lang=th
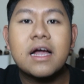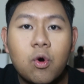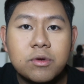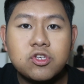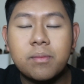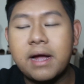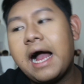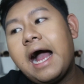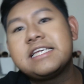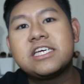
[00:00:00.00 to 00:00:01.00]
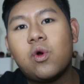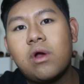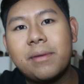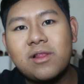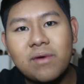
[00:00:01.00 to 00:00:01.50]
คุณผู้ชมคะอายแชโดว์
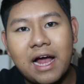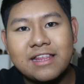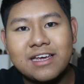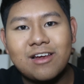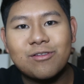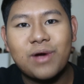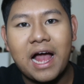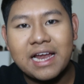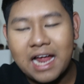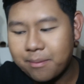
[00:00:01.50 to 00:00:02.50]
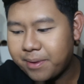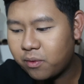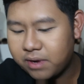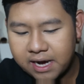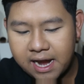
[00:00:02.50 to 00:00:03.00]
เราไม่ต้องการเยอะเราต้องการงานผิ
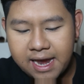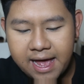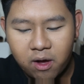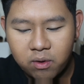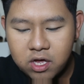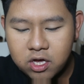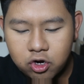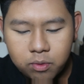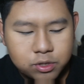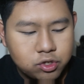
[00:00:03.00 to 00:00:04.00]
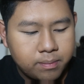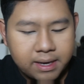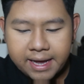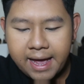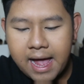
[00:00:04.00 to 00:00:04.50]
วดังนั้นแล้ว คุณผู้ชม
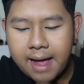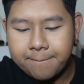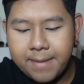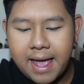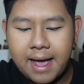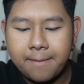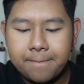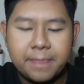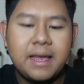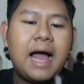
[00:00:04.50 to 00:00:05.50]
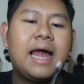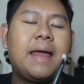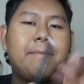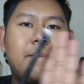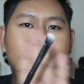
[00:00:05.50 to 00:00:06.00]
แค่หาแปรงอะไร
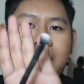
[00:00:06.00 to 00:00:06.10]
แบ